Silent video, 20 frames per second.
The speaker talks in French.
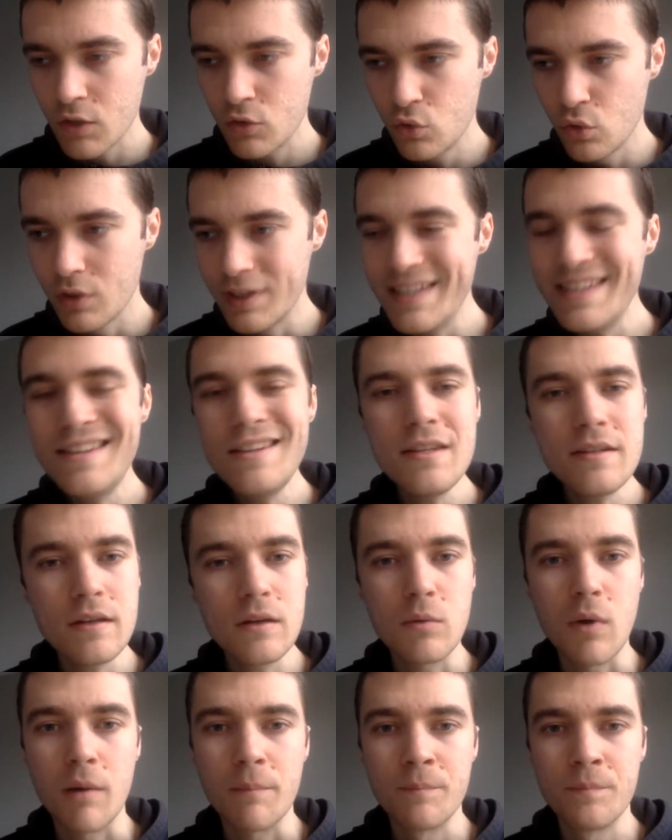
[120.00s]
Donc l'idée
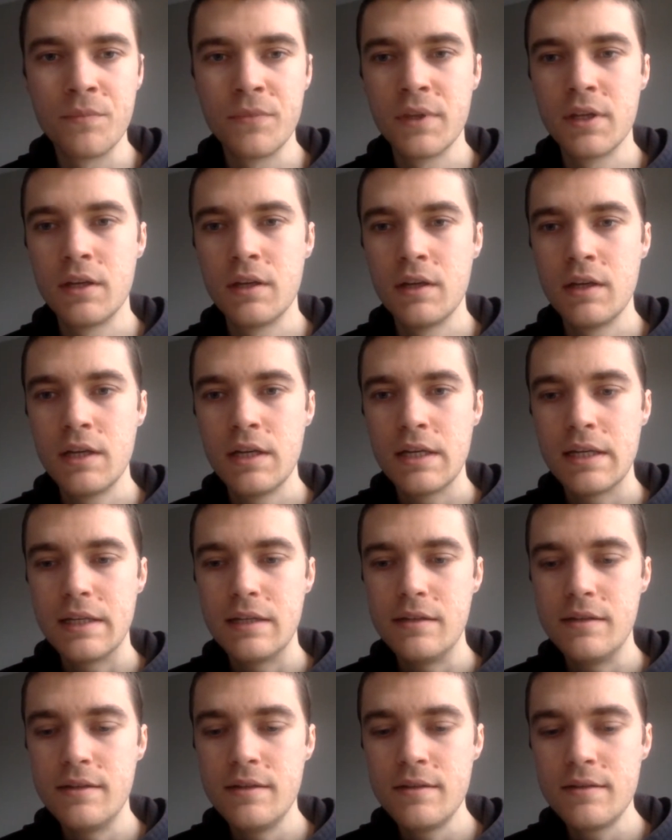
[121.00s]
c'est quoi
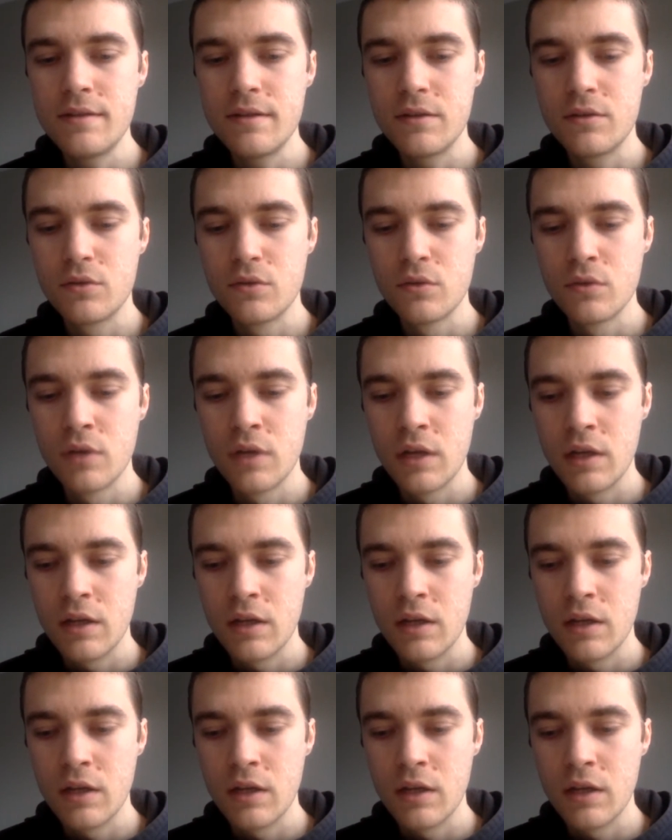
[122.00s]
L'idée c'est que